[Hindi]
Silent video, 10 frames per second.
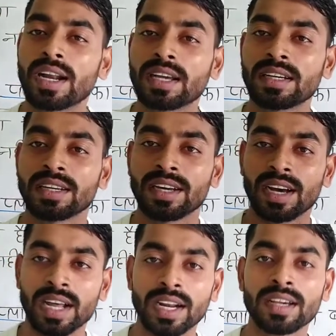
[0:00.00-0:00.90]
अलग
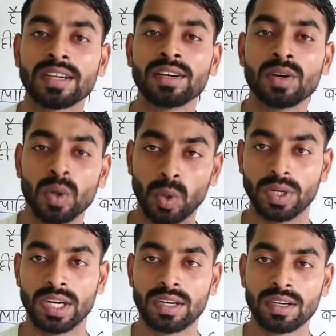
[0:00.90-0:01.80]
अलग
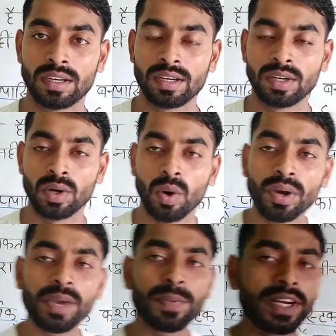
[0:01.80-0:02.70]

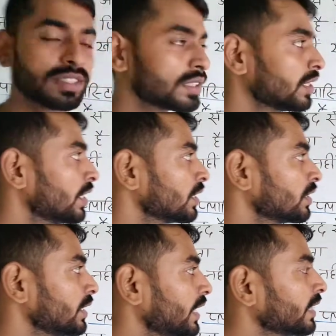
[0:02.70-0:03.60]
होगा ओके फ्रेंड्स
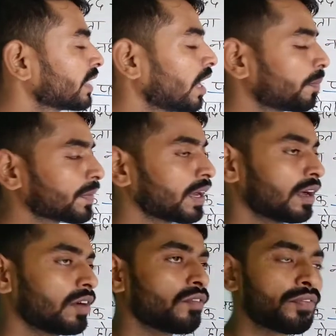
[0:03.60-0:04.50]
तो ये था
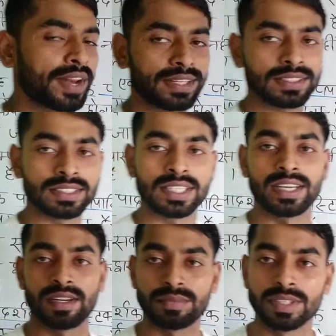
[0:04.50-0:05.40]
आपका फ्रेंच
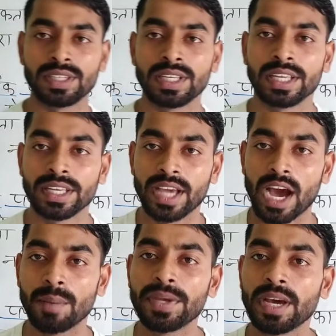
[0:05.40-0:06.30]
कर्व
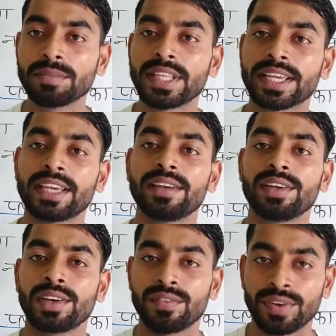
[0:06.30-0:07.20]
अभी हम देखें
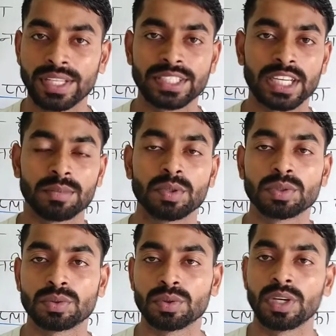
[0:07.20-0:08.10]
फ्रेंच कर्व
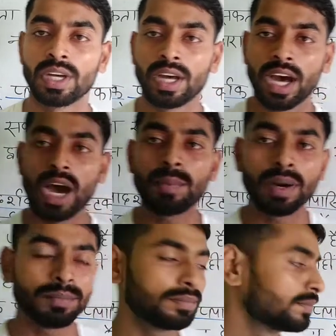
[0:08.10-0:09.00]
दोस्तों
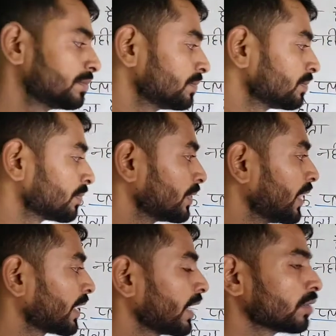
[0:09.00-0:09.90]
अब हम
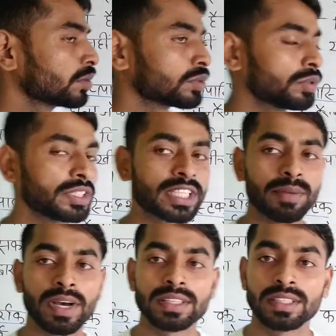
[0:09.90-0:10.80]
देखेंगे दोस्तों
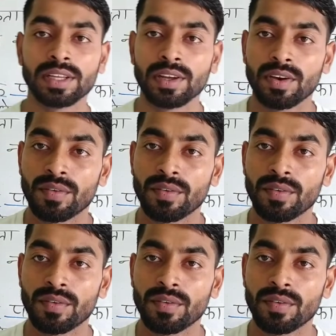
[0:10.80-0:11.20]
इसके बाद